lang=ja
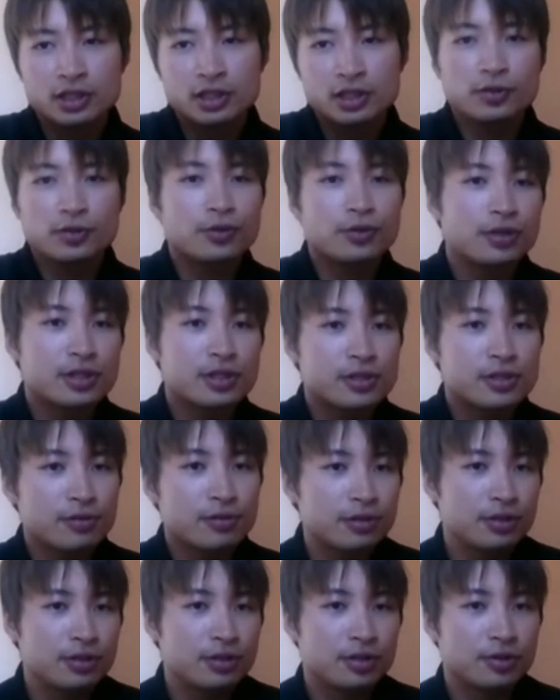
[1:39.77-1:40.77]
人と
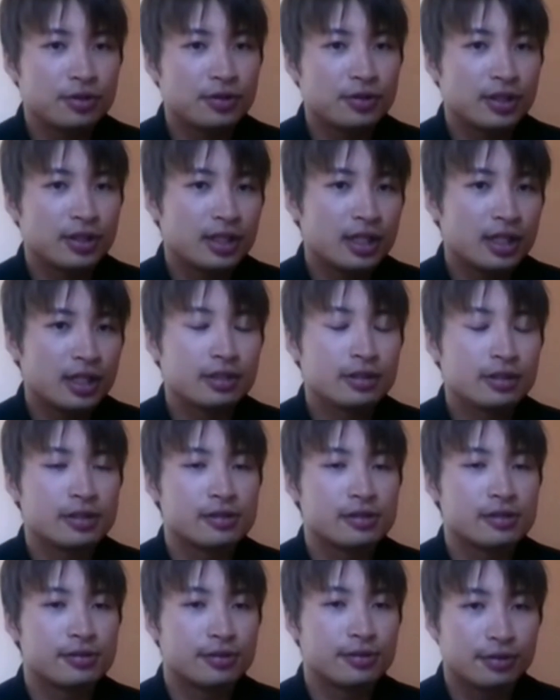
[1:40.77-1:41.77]
競うっていうのはないん
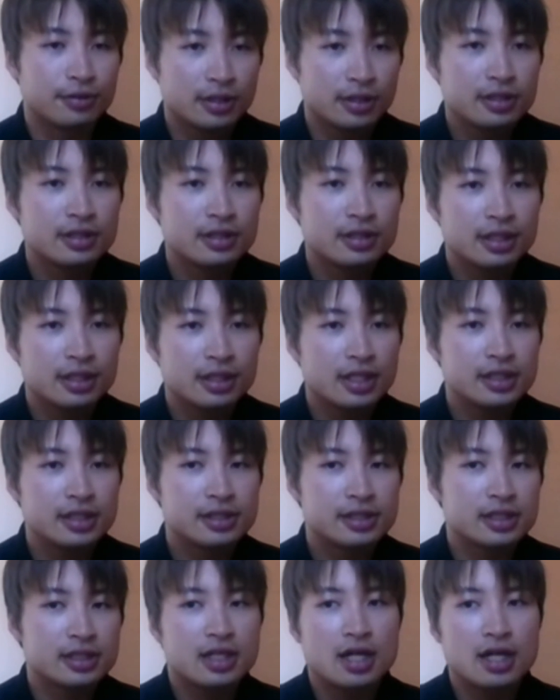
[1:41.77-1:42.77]
ですよね。だいたい
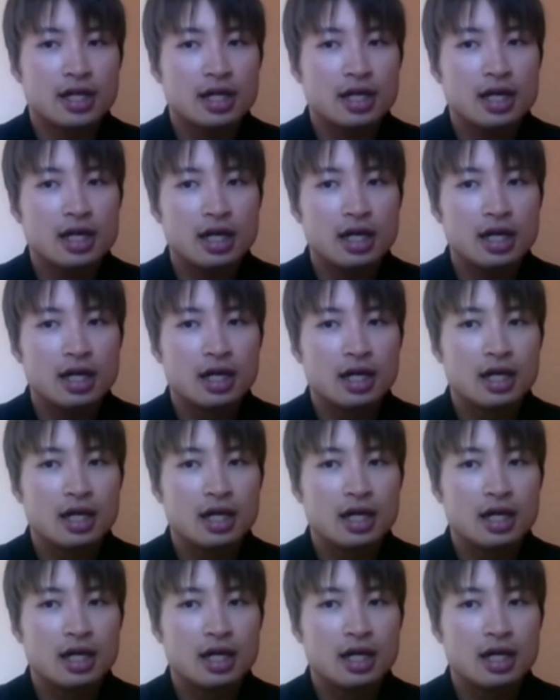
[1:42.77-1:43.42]
時間が